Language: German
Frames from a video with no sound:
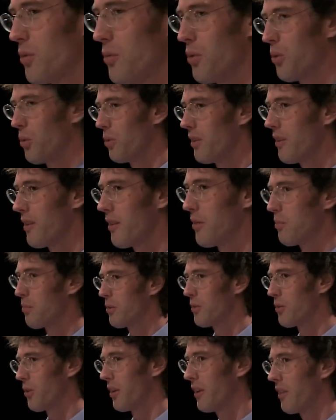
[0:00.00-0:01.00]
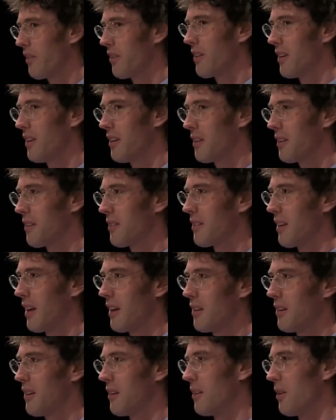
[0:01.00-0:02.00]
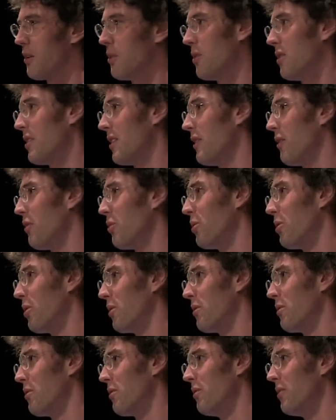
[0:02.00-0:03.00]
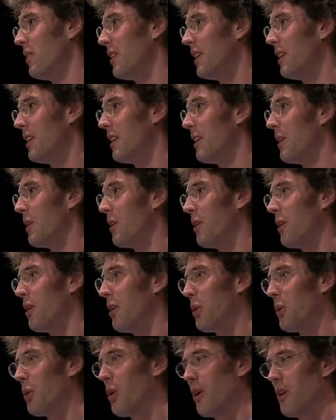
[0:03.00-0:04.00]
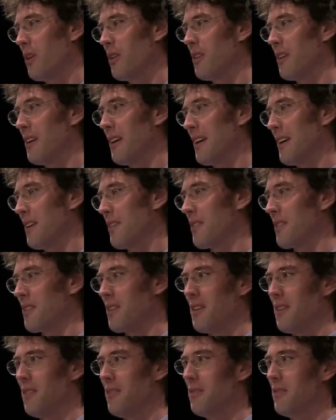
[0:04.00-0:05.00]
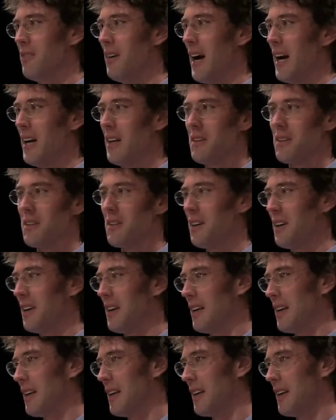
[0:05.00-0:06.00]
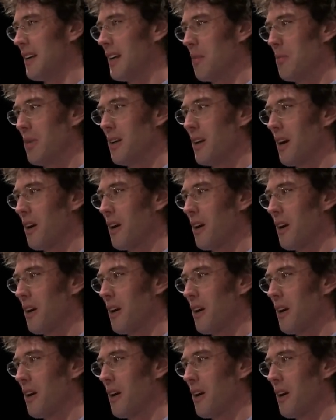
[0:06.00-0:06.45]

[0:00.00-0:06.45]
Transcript: So für uns ist besonders mhm. interessant natürlich die Zukunft. Wie könnte es weitergehen? Ah ja, kann verstehe.